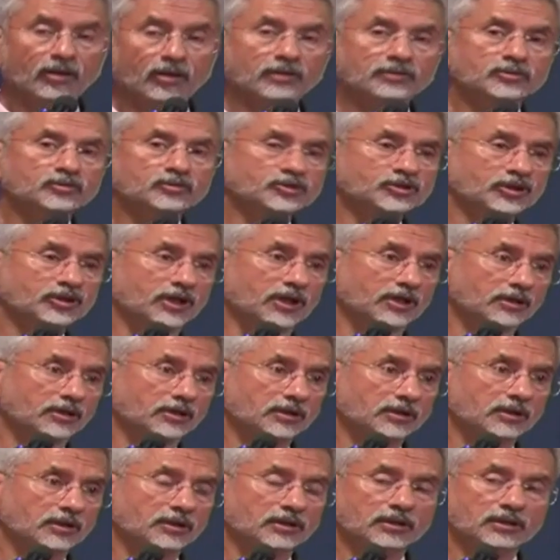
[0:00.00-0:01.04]
और दूसरा
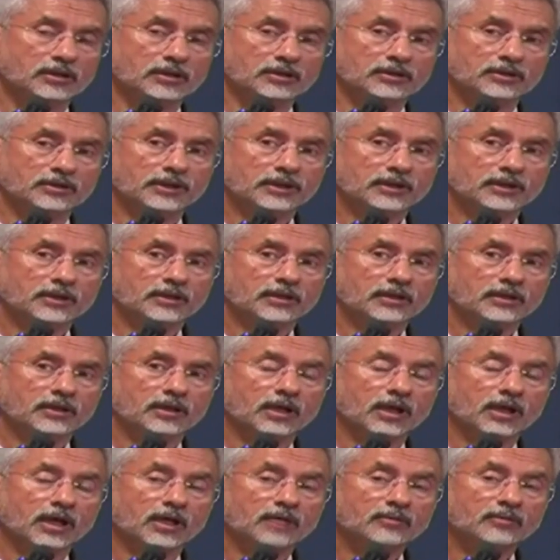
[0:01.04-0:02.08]
कि
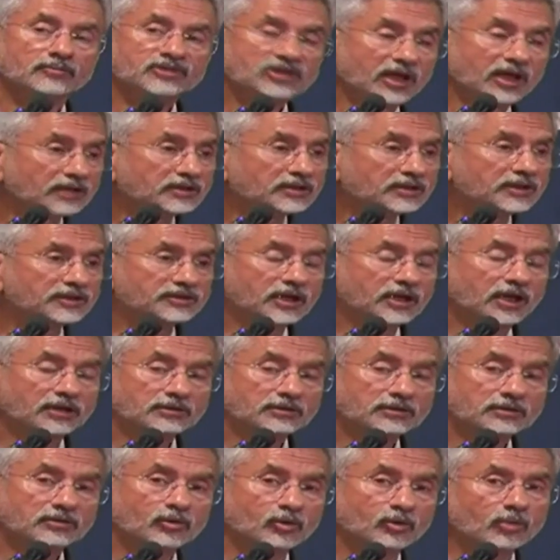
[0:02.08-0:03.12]
हम साथ ही
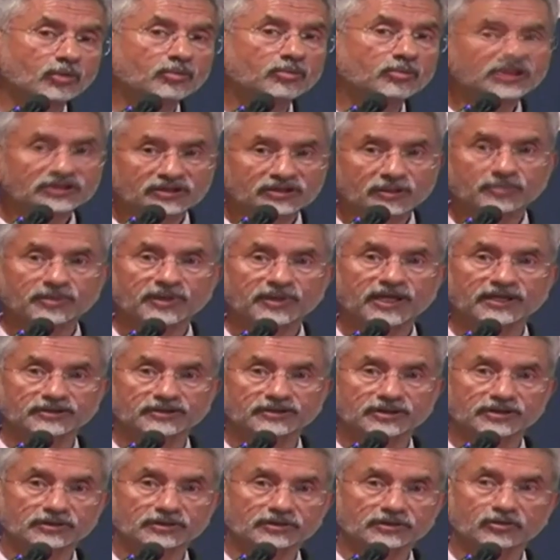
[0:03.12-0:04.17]
साथ ग्लोबल सप्लाई
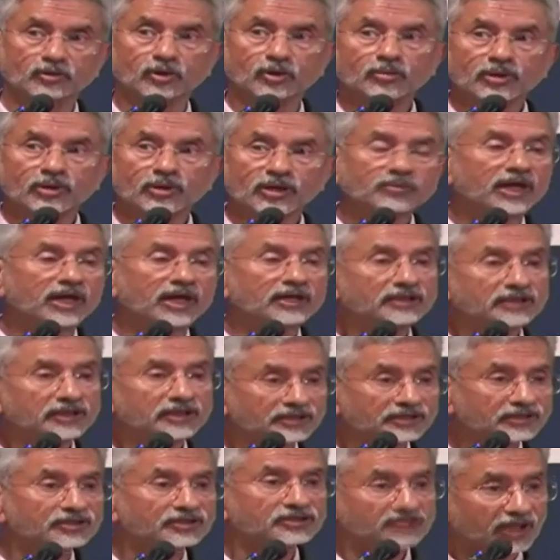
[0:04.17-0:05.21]
चेन ग्लोबल
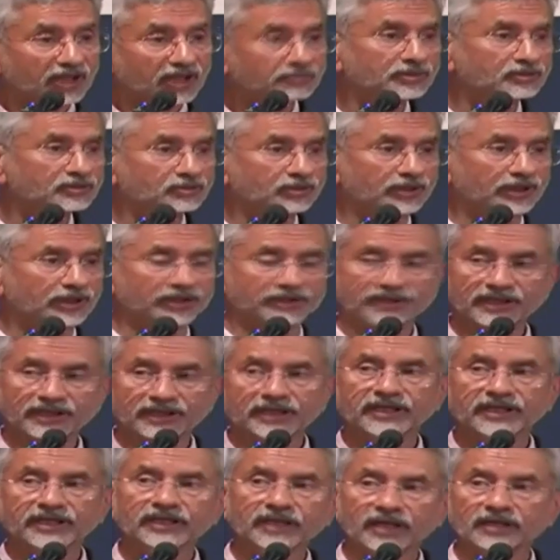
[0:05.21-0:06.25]
मार्केट के साथ भी जुड़े ये
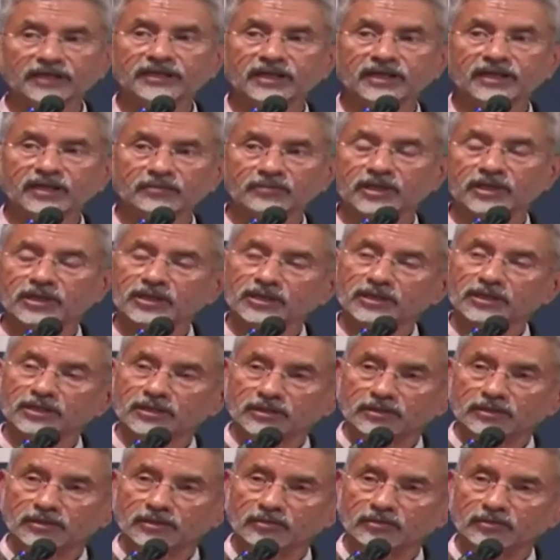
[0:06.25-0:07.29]
नहीं है कि हम
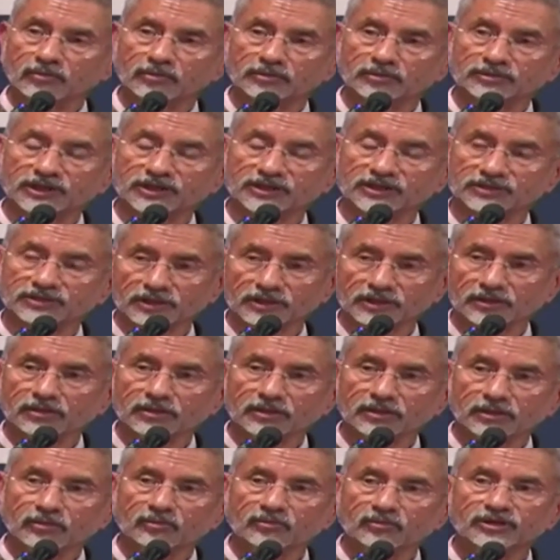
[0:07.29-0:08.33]
जैसे
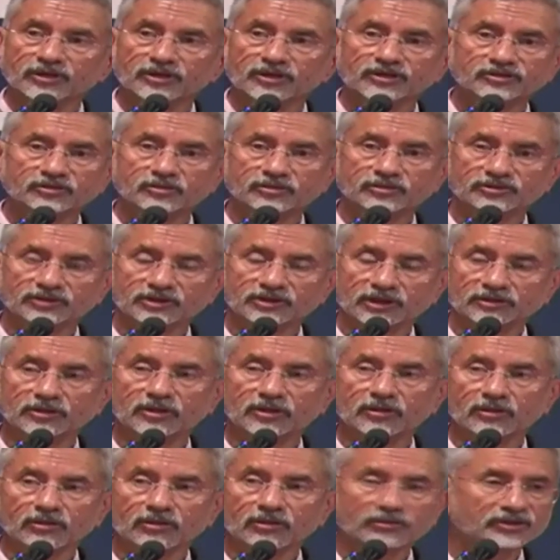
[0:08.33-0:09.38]

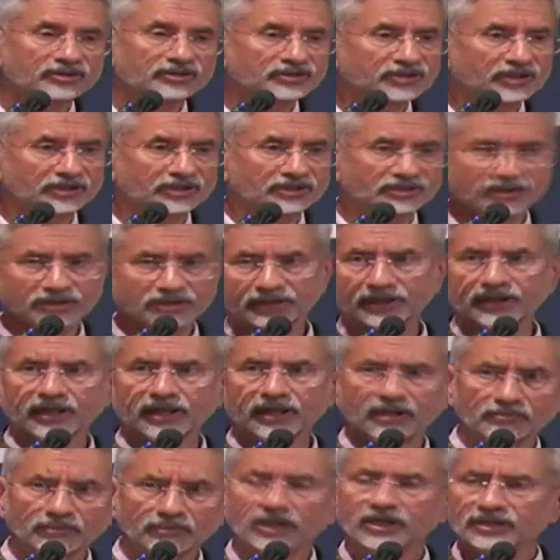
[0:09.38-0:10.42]
1970 और 1980 की
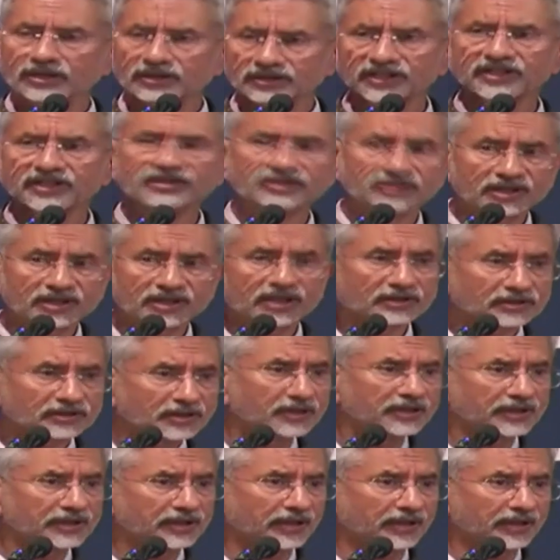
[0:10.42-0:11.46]
हम देश के
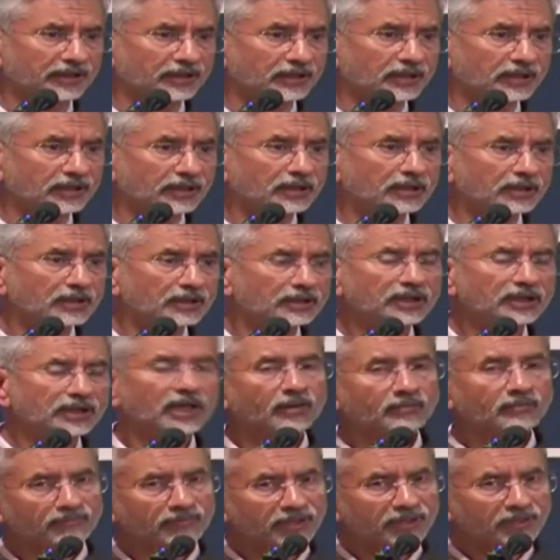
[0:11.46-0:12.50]
अंदर ही रहे कि
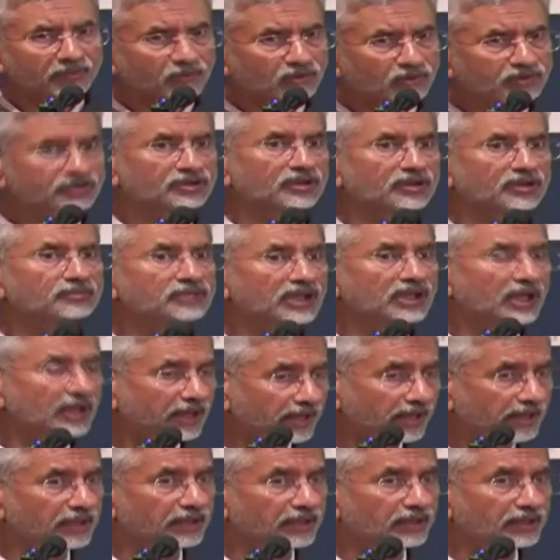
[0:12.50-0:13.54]
हम में वो क्षमता
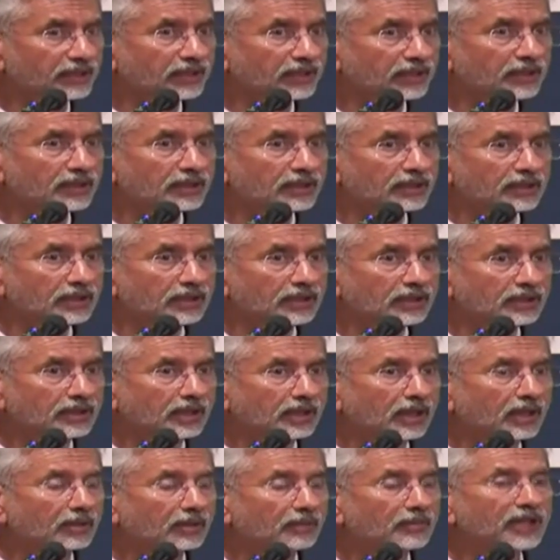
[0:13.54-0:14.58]
है
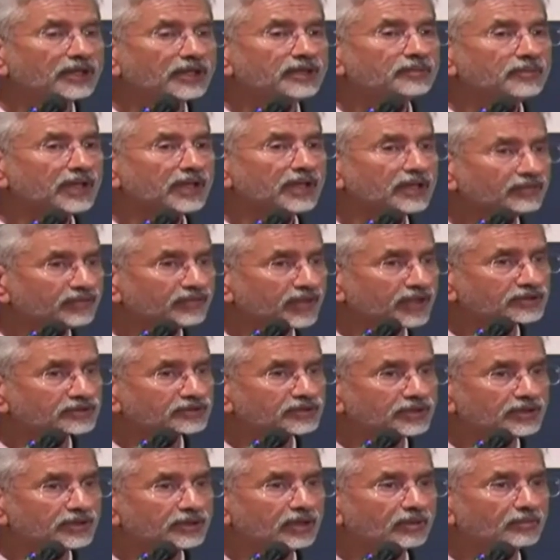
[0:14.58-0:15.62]
हमारी
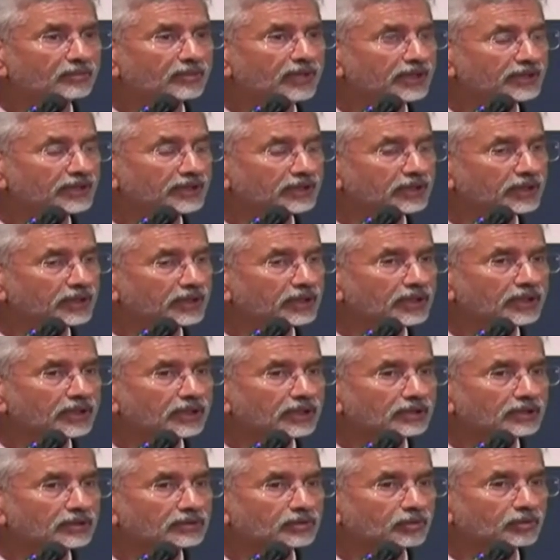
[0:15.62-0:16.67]
मैन्युफैक्चरिंग हमारी
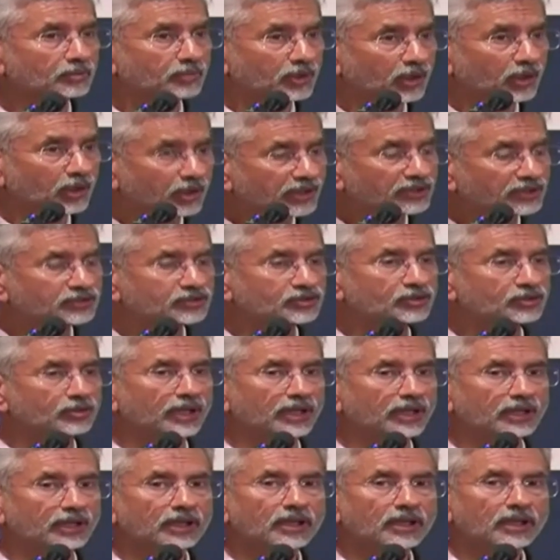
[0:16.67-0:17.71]
जो प्रोडक्ट्स जो
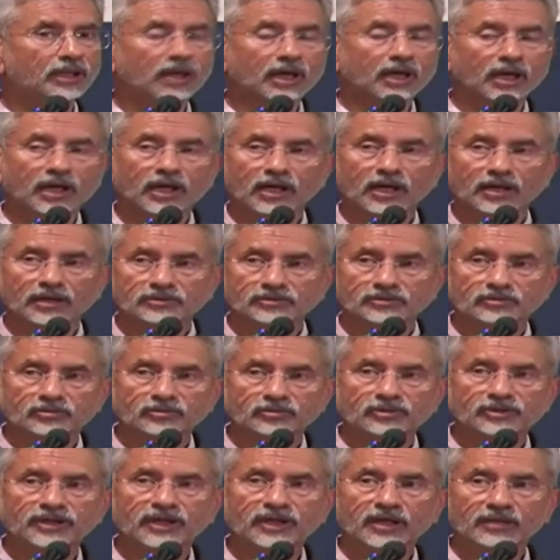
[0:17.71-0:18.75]
हैं आज
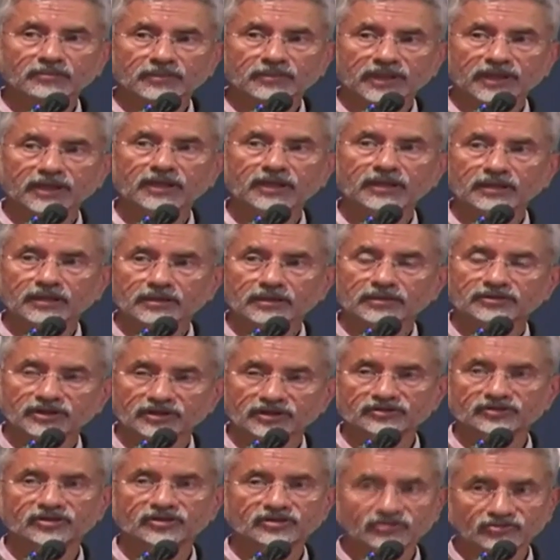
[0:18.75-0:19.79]
दुनिया में
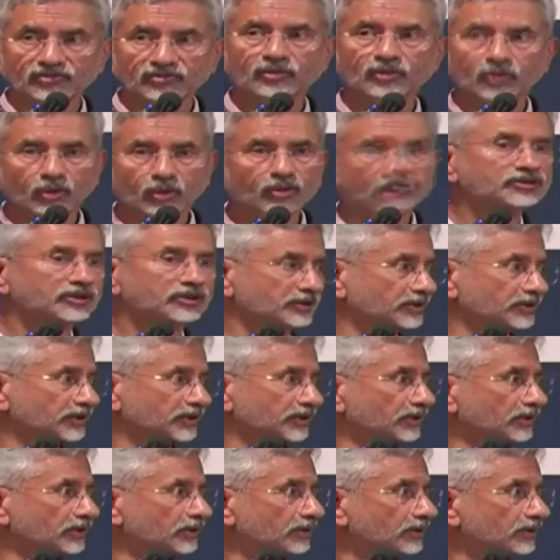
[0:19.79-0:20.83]
सक्सेसफुल हो
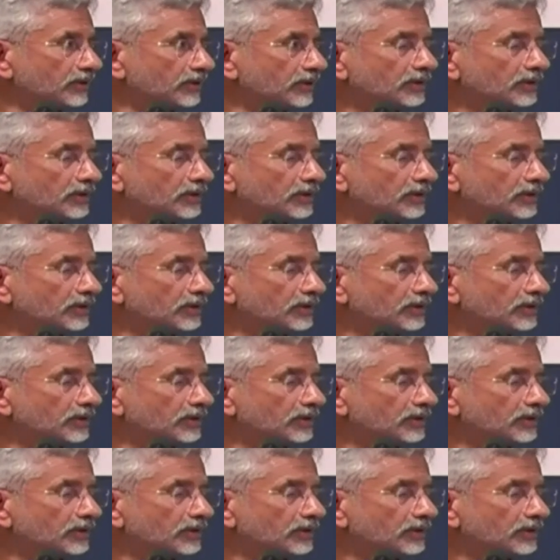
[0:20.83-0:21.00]
सकती